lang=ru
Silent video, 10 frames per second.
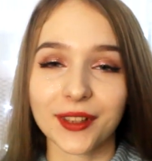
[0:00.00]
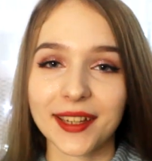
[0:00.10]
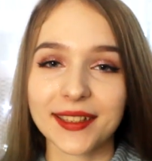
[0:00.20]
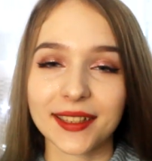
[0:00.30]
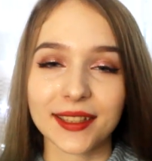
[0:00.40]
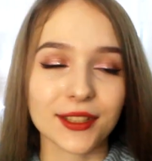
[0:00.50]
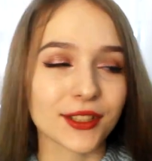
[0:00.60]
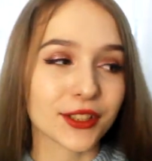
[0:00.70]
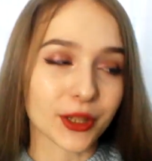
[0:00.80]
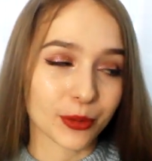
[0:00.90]
на эти
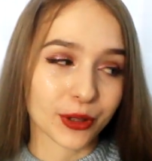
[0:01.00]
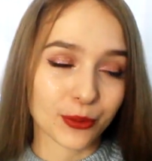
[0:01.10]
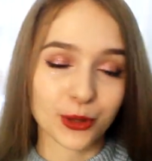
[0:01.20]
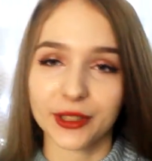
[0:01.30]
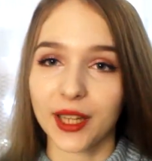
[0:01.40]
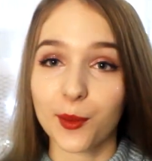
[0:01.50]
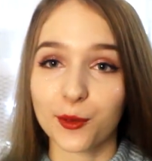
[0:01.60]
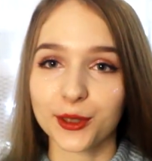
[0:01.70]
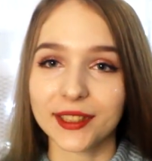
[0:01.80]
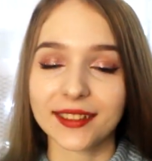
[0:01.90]
книжечки, потому что я бы
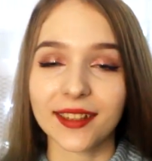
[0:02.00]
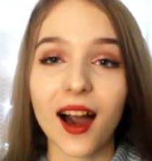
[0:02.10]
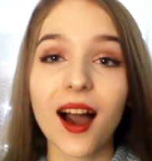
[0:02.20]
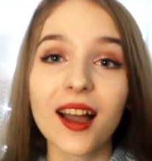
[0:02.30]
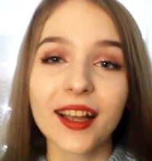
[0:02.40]
его сняла.